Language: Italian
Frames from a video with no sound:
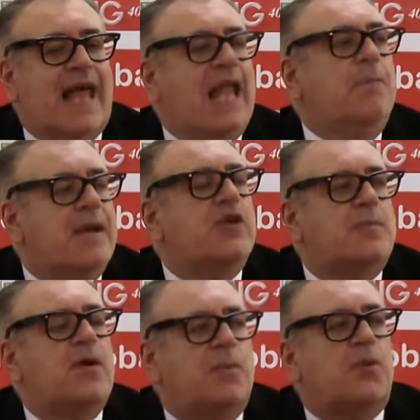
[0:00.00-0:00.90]

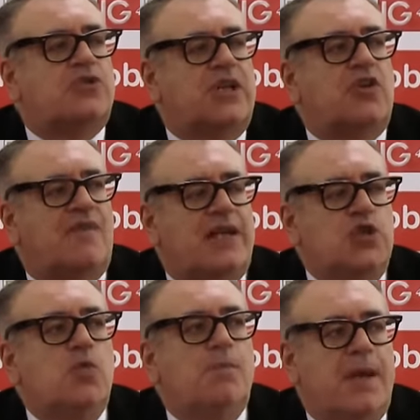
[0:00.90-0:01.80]
almeno abbiamo portato
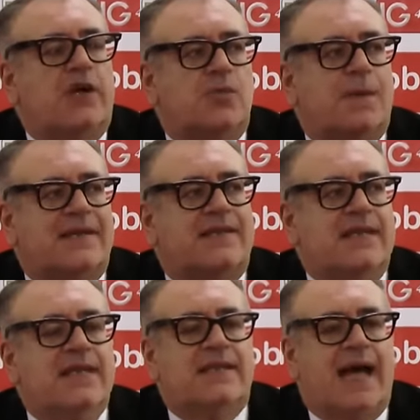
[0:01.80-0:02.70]
avanti un piano
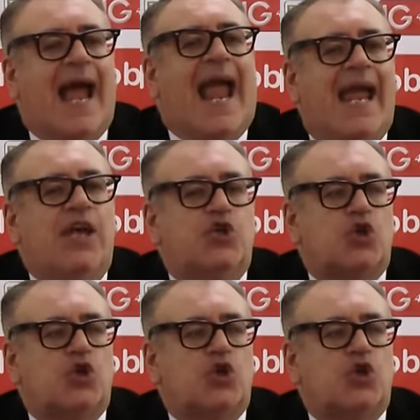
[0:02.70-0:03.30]
partita e i